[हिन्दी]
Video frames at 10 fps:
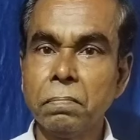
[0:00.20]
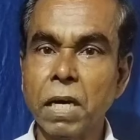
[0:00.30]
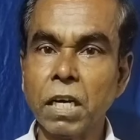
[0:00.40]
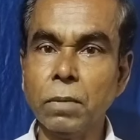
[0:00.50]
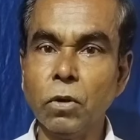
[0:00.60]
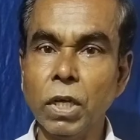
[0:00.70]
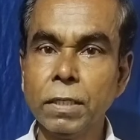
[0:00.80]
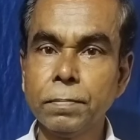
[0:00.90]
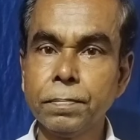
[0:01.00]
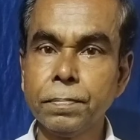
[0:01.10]
पागल बोला
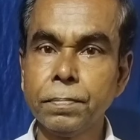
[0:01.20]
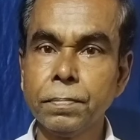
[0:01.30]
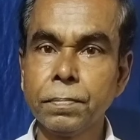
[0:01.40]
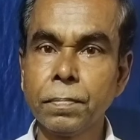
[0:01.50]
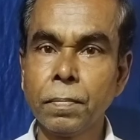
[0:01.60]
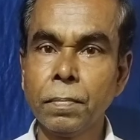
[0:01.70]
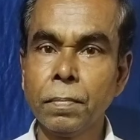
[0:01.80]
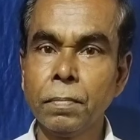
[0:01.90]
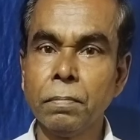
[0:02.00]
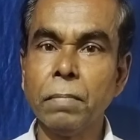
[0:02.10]

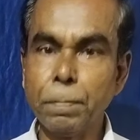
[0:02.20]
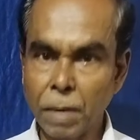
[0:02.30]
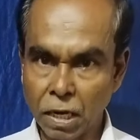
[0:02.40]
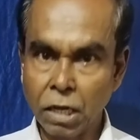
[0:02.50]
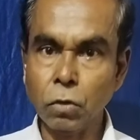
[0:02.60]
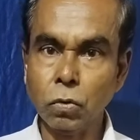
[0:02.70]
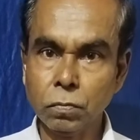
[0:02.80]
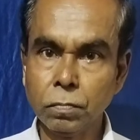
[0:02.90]
मैं पागल हूं